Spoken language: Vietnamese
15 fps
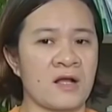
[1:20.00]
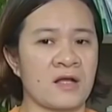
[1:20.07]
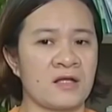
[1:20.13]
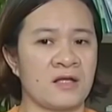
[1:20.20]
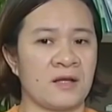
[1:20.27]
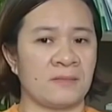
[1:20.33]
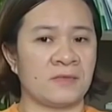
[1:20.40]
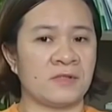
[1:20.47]
Các cái
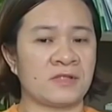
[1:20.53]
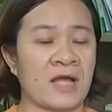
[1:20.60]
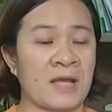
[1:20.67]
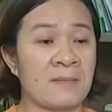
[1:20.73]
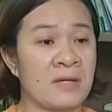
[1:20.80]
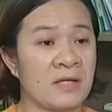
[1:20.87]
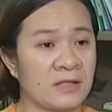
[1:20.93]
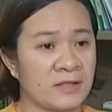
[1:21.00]
điểm như
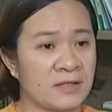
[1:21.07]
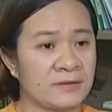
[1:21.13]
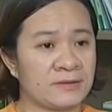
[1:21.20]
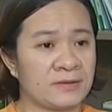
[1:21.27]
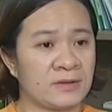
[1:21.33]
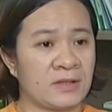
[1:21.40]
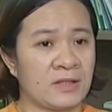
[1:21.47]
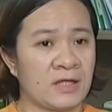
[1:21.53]
Thái Bình,
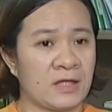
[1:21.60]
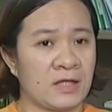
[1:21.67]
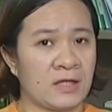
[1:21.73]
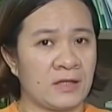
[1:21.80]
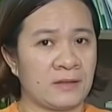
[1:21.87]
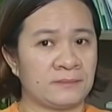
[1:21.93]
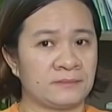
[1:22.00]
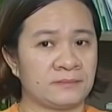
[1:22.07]

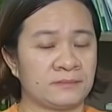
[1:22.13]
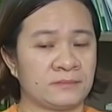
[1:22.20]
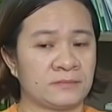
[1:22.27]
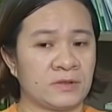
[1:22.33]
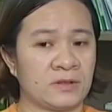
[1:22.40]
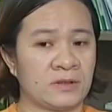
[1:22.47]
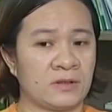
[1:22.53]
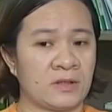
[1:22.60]
à,
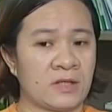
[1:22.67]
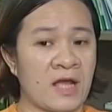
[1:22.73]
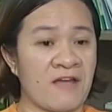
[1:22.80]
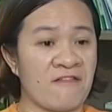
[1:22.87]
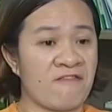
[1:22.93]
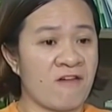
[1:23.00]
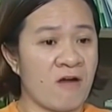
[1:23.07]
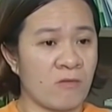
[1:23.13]
à,
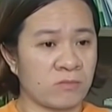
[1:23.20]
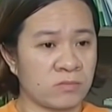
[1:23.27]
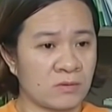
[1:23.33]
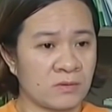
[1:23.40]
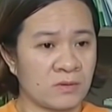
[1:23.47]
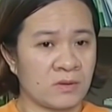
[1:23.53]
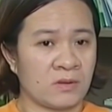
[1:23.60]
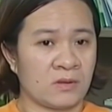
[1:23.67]
Hải Phòng,
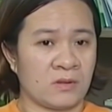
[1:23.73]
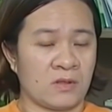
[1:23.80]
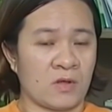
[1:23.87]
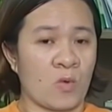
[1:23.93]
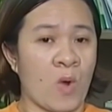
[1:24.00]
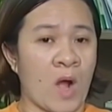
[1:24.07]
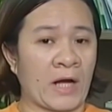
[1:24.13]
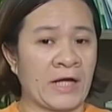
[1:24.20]

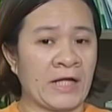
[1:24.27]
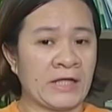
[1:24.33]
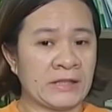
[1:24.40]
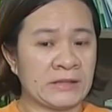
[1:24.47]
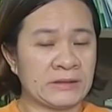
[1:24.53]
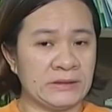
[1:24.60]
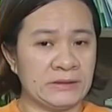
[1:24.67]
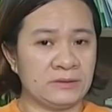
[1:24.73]
Quảng
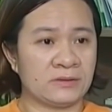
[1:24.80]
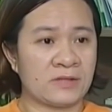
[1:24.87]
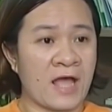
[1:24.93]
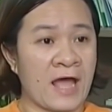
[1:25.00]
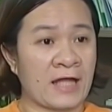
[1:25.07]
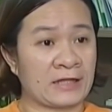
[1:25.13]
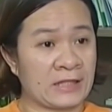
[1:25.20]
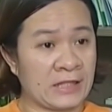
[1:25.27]
Ninh,
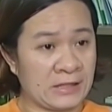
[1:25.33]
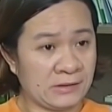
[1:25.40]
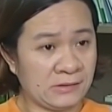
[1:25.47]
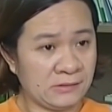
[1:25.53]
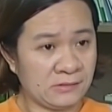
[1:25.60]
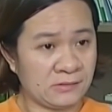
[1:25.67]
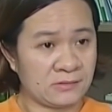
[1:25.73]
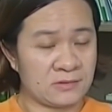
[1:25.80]
Hà Tĩnh,
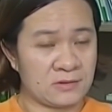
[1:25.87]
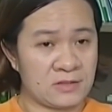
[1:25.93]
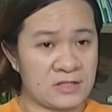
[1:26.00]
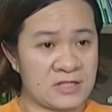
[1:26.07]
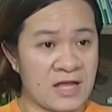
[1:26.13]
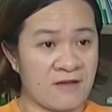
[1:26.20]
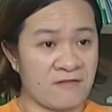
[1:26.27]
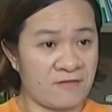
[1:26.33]

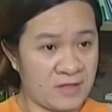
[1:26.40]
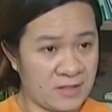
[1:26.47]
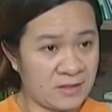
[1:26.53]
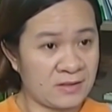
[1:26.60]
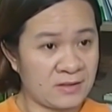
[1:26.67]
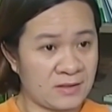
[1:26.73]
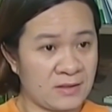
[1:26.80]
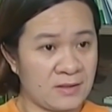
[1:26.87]
Trà Vinh,
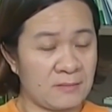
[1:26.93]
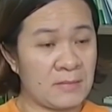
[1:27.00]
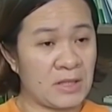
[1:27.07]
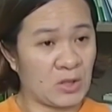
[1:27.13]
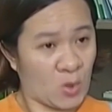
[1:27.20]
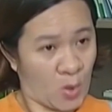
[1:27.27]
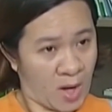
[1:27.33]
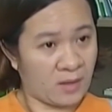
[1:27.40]

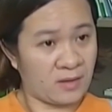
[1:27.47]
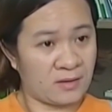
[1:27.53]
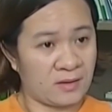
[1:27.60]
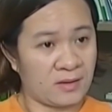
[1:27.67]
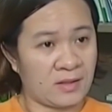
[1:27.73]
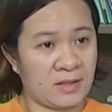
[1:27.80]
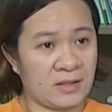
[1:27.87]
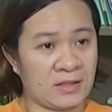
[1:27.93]
Bình Thuận
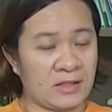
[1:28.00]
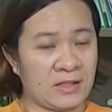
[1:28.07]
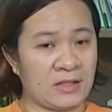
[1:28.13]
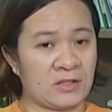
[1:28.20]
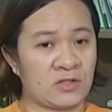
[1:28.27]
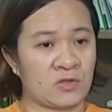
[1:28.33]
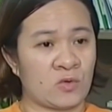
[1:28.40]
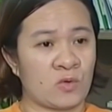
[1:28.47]

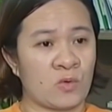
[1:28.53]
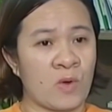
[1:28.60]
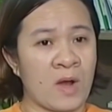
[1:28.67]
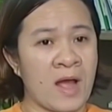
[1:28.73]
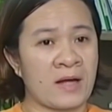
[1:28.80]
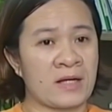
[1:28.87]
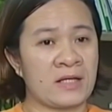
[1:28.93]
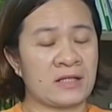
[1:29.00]
thì
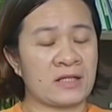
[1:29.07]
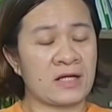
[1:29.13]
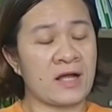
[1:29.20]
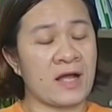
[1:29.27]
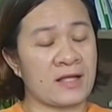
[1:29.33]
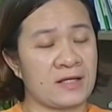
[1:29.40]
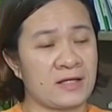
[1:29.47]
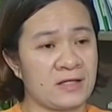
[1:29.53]
qua đi tất
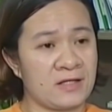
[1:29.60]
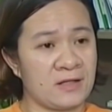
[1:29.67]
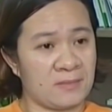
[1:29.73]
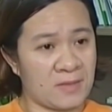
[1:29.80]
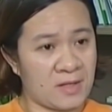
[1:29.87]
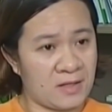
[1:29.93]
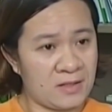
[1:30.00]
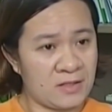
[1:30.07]
cả những cái
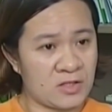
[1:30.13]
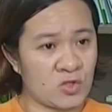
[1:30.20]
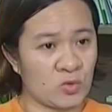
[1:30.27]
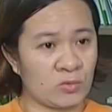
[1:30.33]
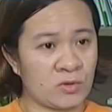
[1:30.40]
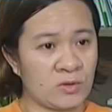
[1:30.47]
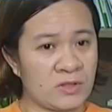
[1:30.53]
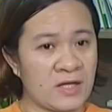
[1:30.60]
điểm đấy thì
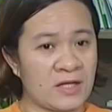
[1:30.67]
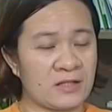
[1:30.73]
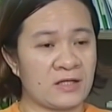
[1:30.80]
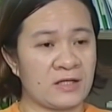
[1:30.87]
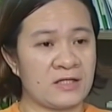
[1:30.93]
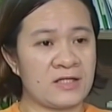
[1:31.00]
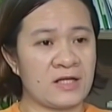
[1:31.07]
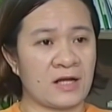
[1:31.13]
chúng tôi nhận
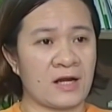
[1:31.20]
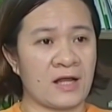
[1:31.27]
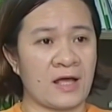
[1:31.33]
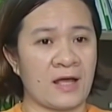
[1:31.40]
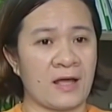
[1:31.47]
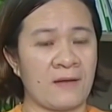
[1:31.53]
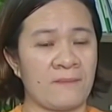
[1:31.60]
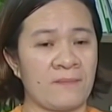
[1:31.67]
thấy rằng
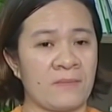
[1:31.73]
là